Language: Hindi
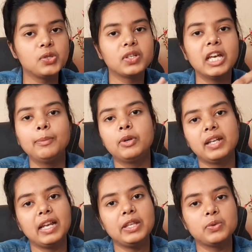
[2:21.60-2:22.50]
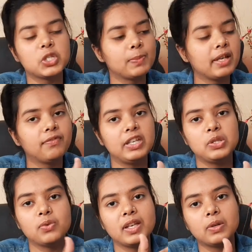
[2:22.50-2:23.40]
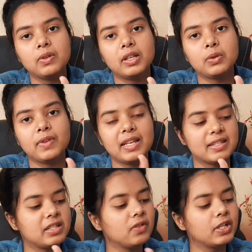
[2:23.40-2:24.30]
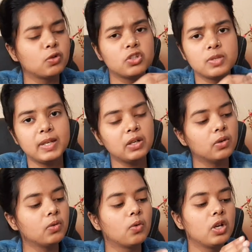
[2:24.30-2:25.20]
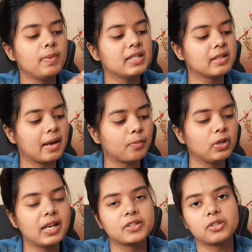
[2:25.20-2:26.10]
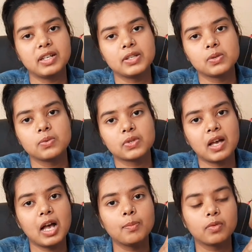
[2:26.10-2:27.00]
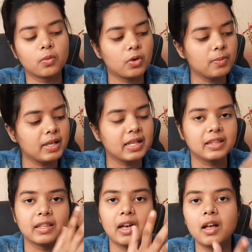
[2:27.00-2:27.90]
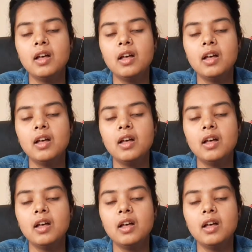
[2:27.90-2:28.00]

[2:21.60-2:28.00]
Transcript: जो कि आपको डेली यूज़ में है फ्रिज हुए कूलर हुए ए हुए कुछ भी हो कोई भी आपको इलेक्ट्रॉनिक्स हो उसका आप कोई भी कितना